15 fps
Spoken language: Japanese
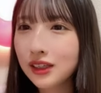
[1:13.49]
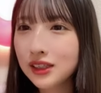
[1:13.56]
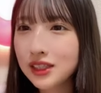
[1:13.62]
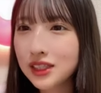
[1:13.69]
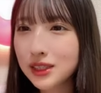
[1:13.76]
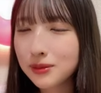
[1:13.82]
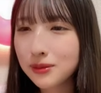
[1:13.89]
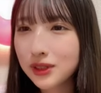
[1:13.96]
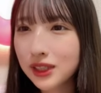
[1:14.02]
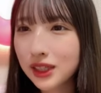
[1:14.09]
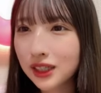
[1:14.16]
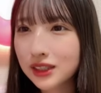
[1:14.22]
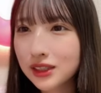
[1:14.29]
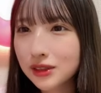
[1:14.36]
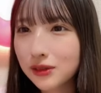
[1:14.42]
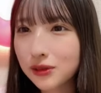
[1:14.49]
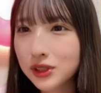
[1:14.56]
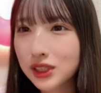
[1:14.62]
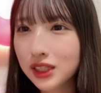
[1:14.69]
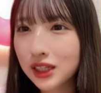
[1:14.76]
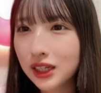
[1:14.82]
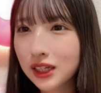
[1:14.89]
チーム E 初の推
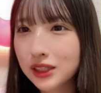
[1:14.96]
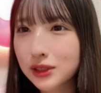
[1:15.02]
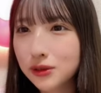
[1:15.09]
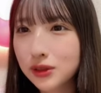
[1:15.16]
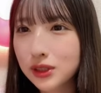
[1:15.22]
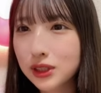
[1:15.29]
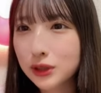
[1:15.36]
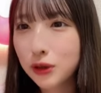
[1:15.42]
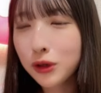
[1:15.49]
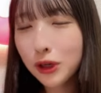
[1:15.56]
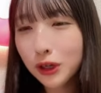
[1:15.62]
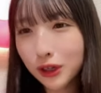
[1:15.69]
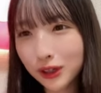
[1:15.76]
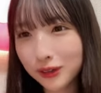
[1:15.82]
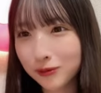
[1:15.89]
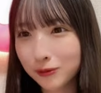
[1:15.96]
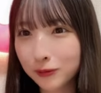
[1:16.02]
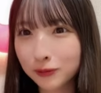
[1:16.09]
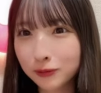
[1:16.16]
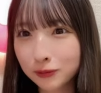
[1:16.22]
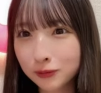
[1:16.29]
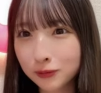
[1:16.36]
しになりそうですえ
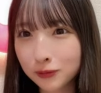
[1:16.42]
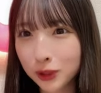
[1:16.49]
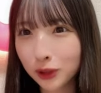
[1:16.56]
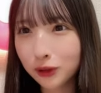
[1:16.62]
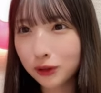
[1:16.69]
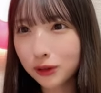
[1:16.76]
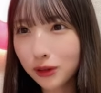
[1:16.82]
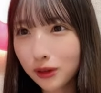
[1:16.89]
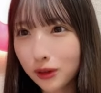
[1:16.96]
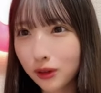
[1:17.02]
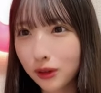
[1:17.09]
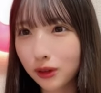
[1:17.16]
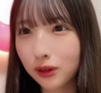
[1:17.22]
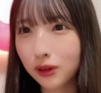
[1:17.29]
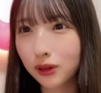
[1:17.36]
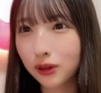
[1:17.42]
やった